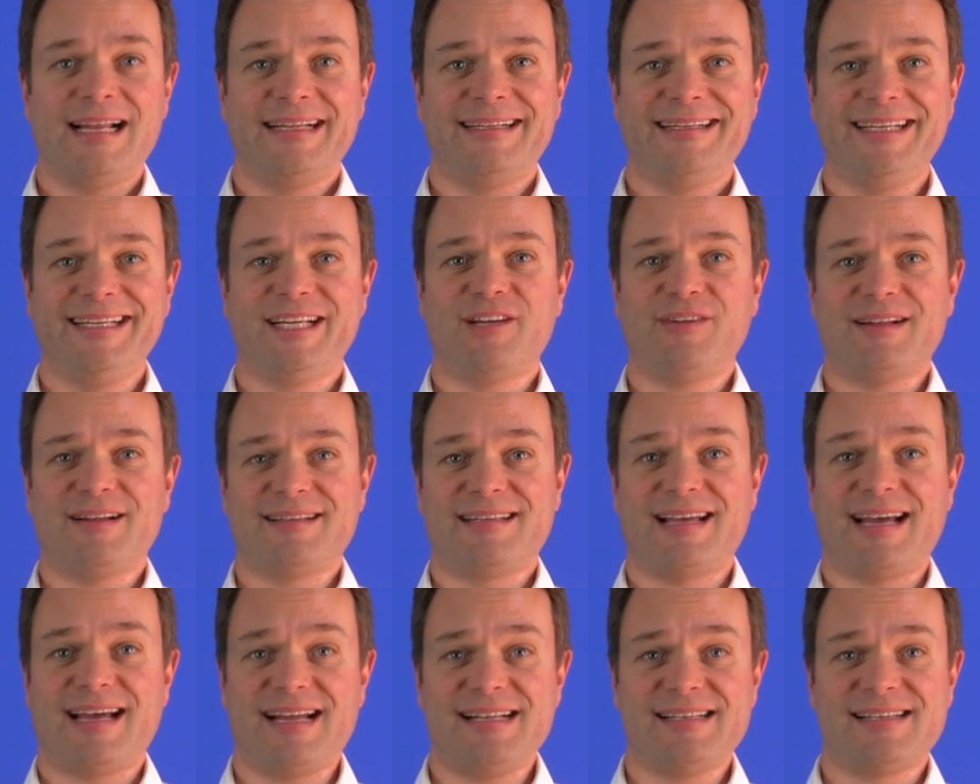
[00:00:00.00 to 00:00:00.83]
Die
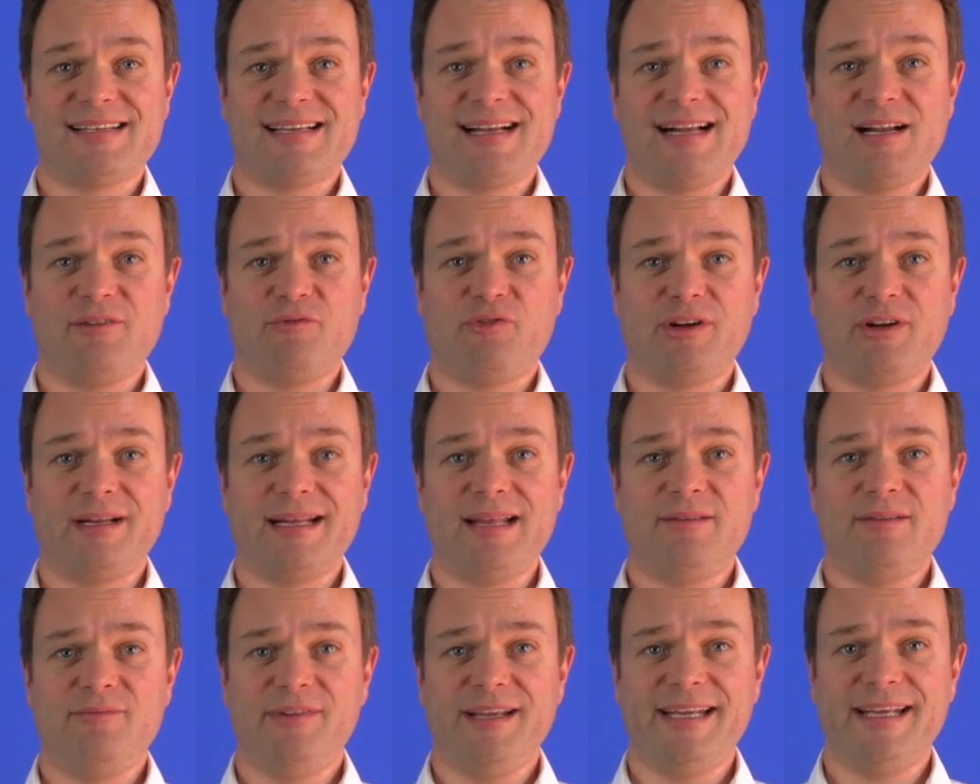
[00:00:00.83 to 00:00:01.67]
Quartalzahlen von
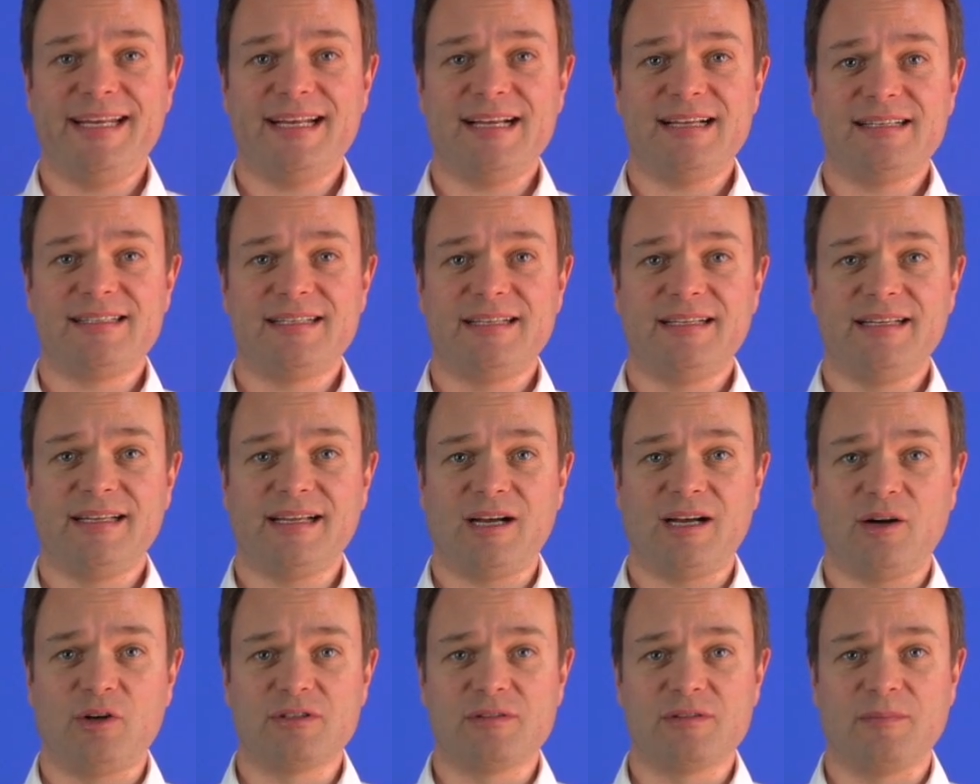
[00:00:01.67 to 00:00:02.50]
Nvidia sind
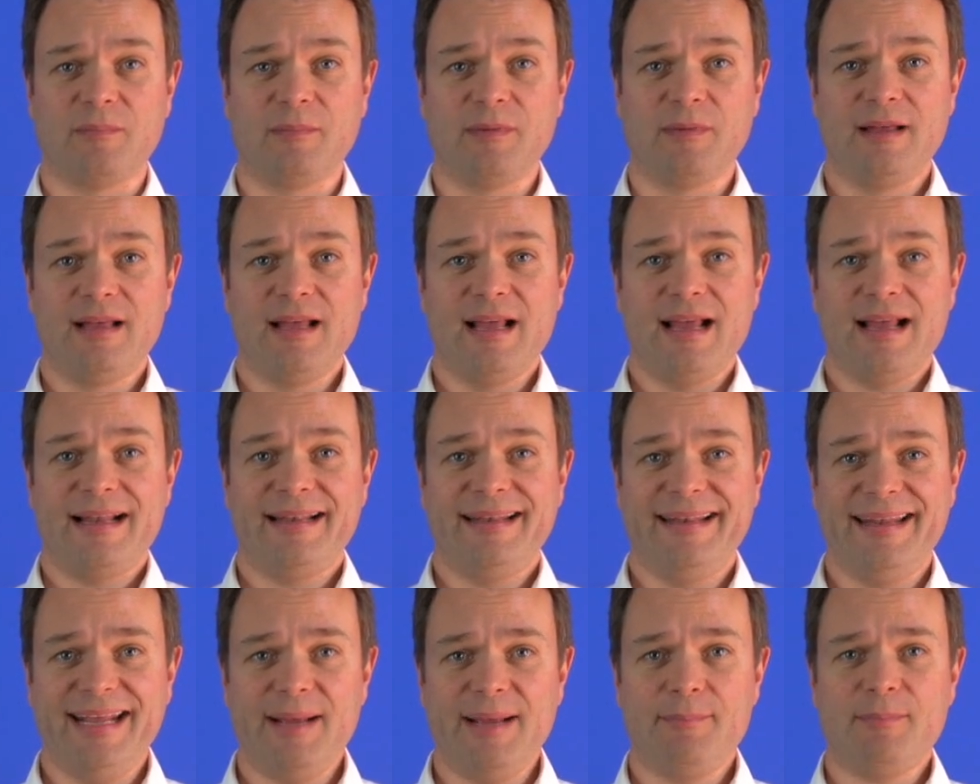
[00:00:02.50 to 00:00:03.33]
draußen,
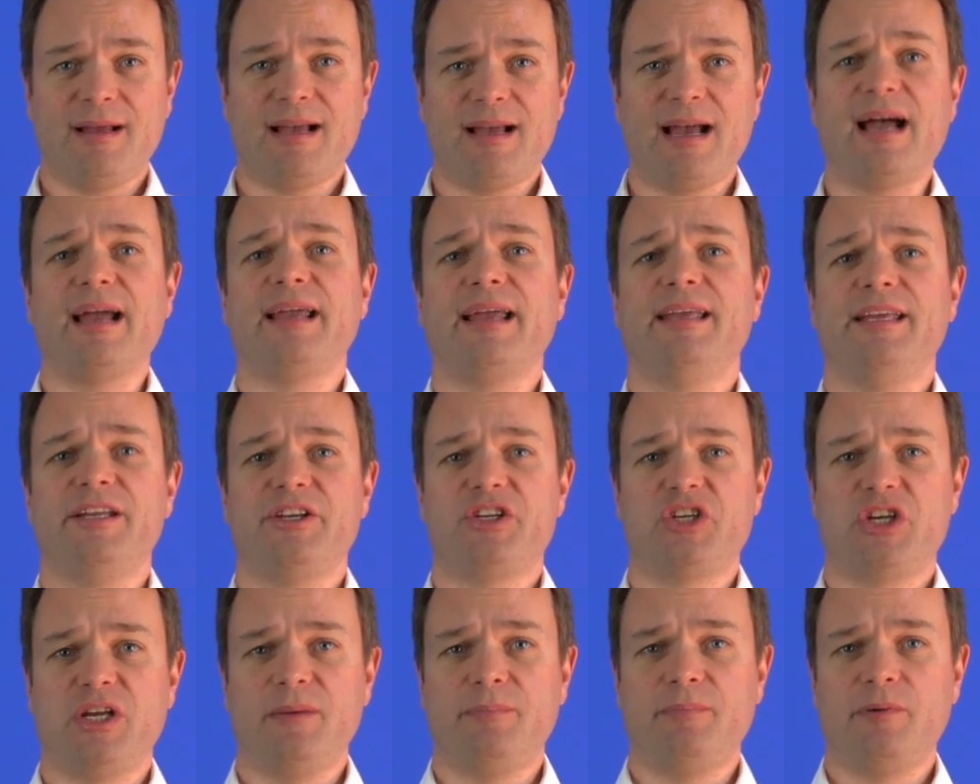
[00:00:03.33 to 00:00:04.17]
dem
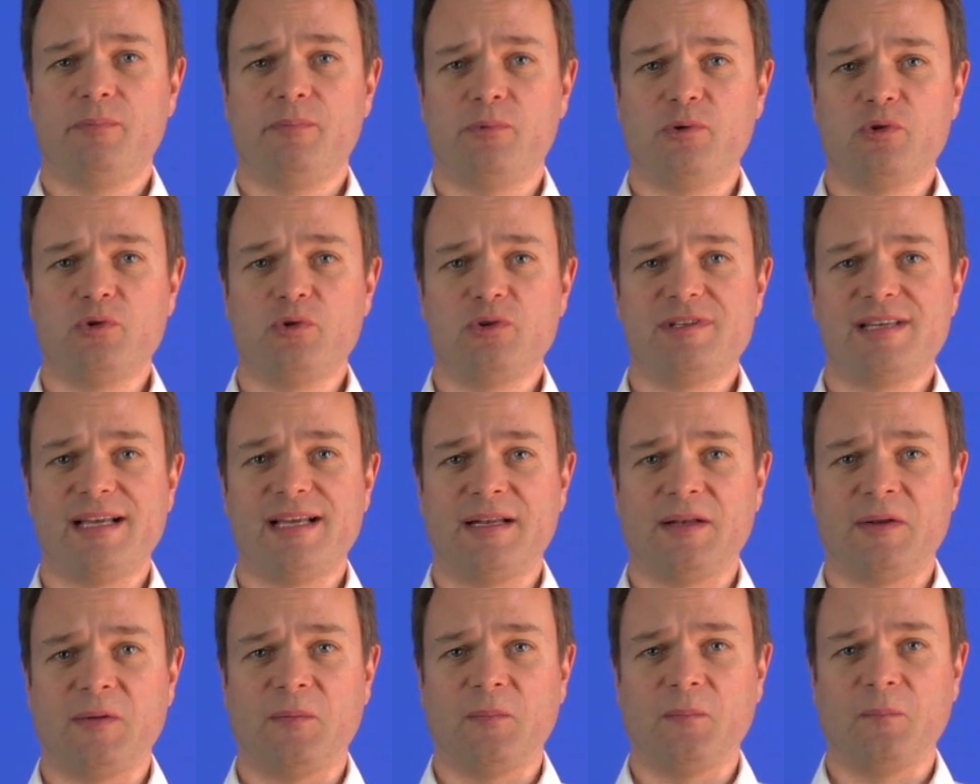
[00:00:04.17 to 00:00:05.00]

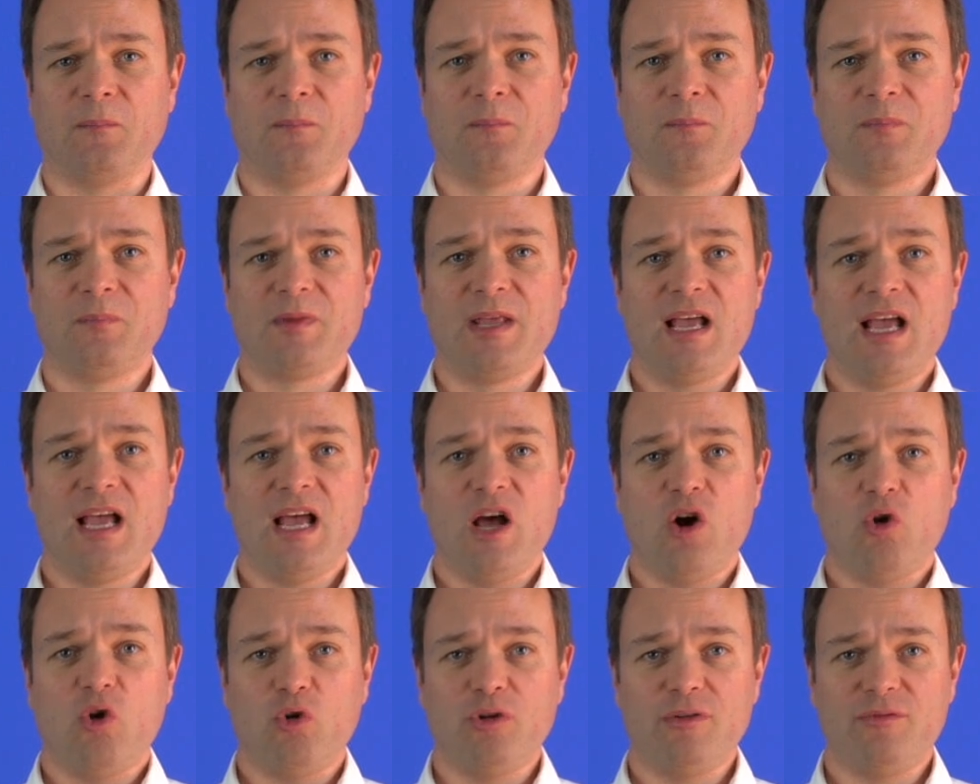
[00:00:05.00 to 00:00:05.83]
KI-Chip-Produzenten.
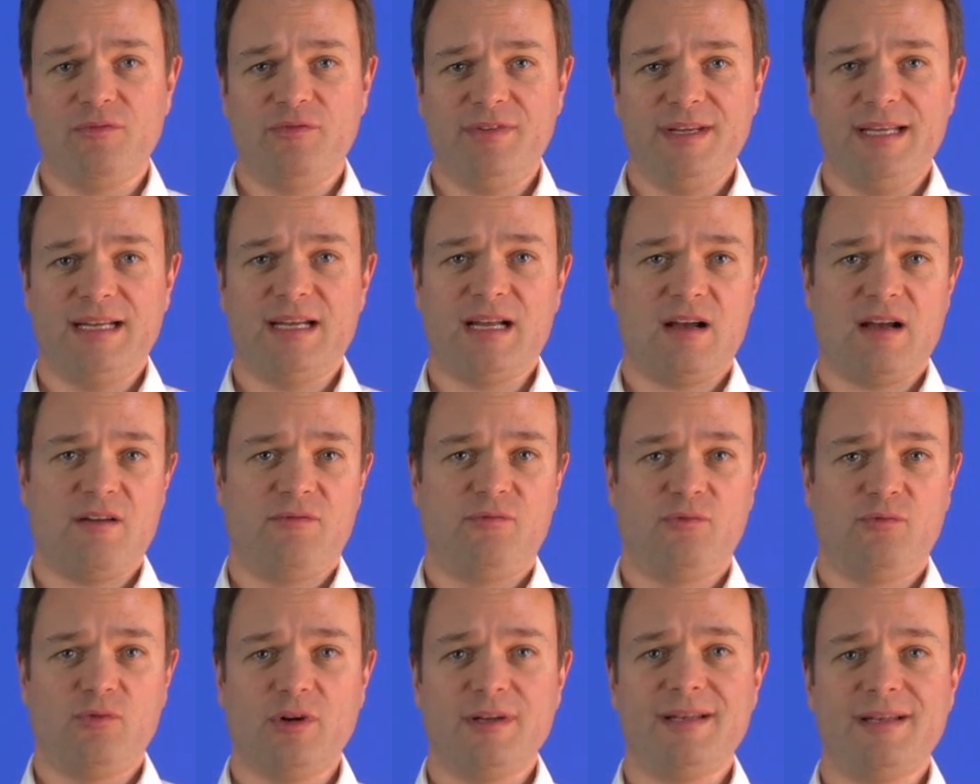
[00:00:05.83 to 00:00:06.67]
Und
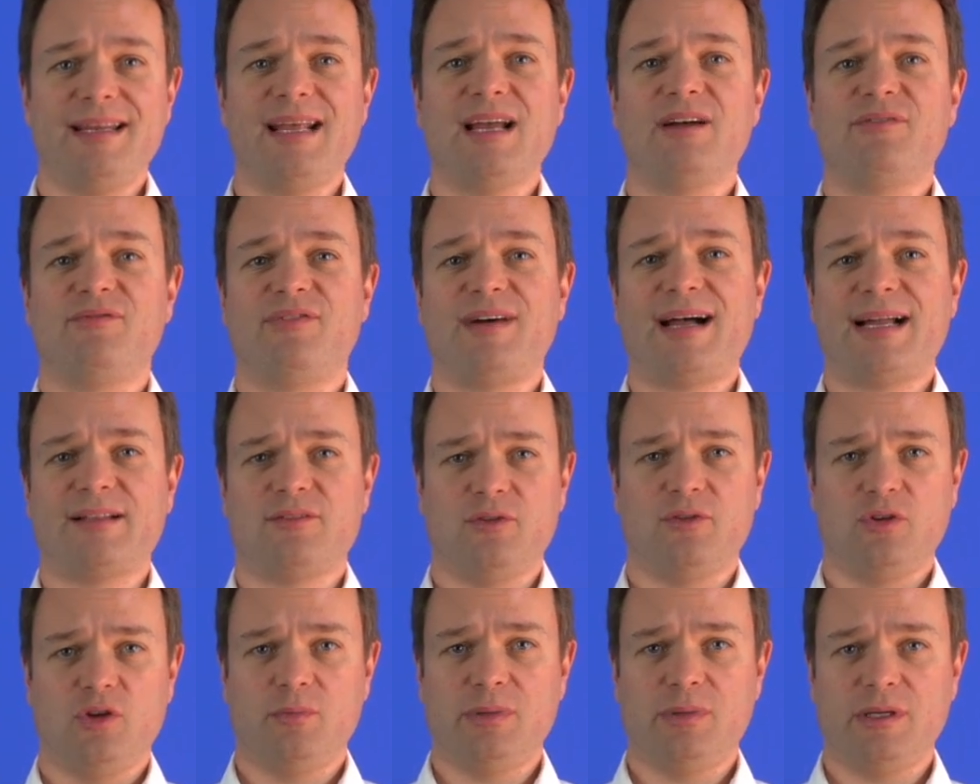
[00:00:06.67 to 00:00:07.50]
wieder wurden die
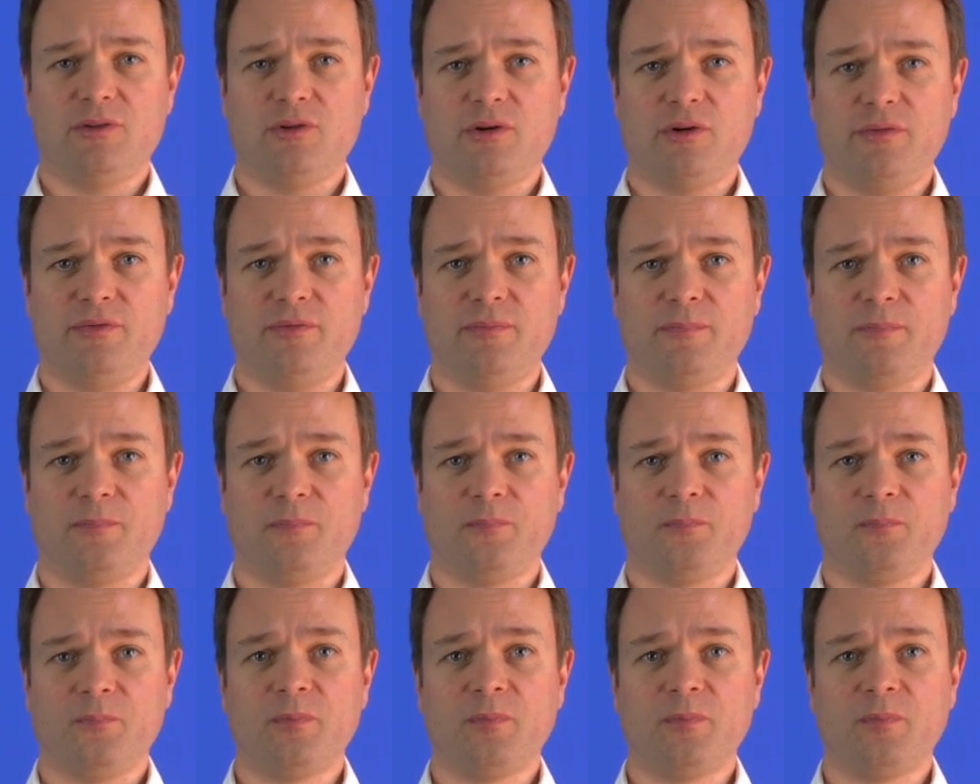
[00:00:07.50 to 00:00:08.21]
Erwartungen übertroffen.